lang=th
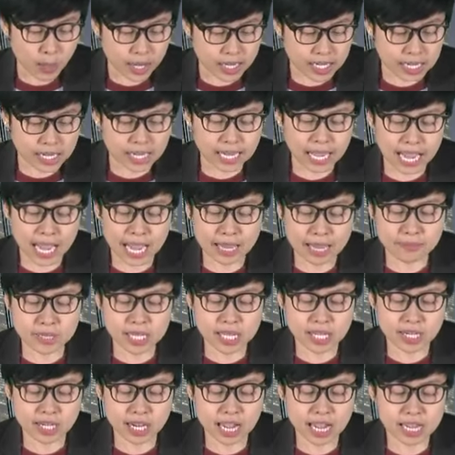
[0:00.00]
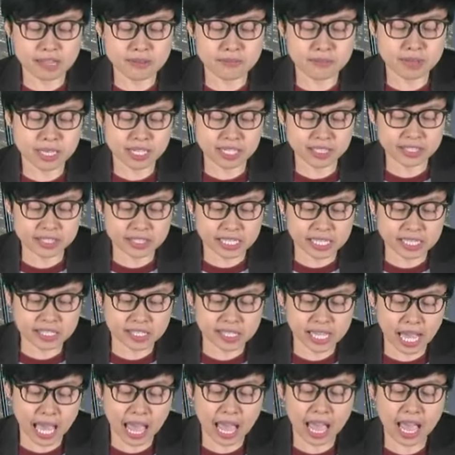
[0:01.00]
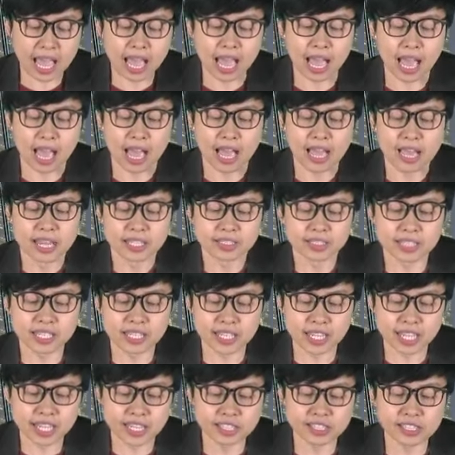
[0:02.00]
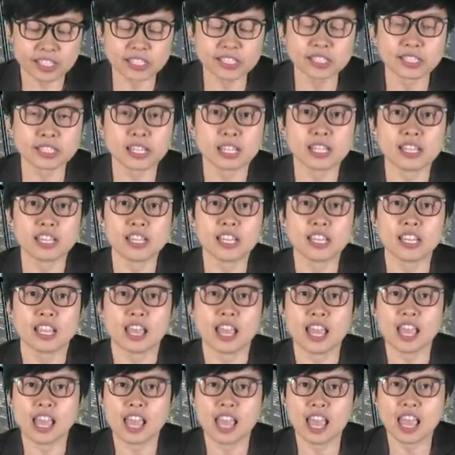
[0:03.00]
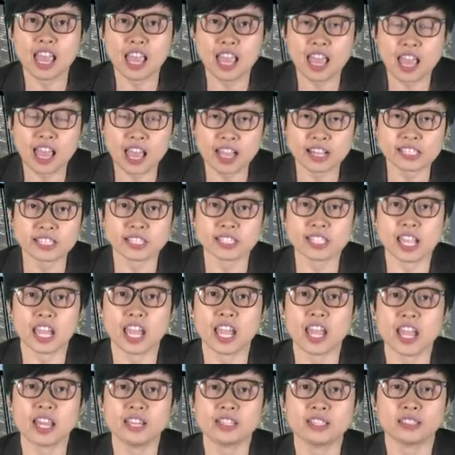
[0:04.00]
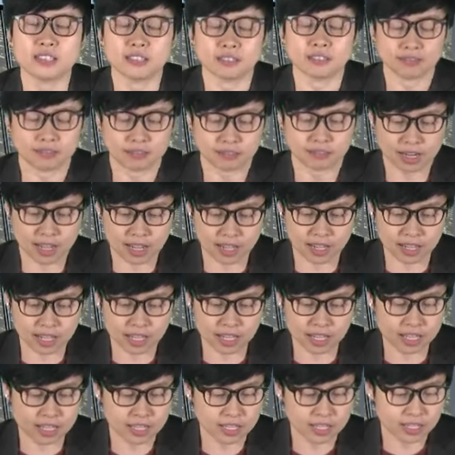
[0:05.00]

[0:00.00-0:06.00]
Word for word: วันอังคารมีอะไร มีซิก้า TACC ASN นะคะ